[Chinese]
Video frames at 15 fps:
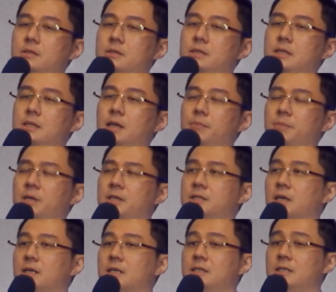尽量勉
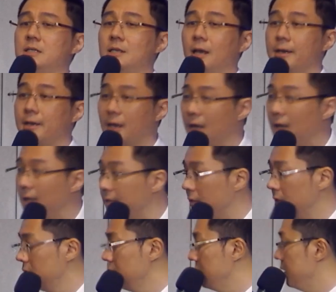强的起来看，
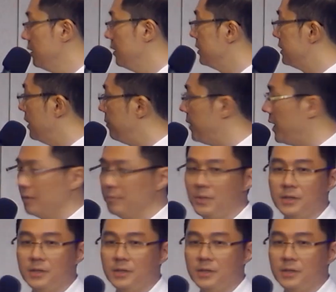在旁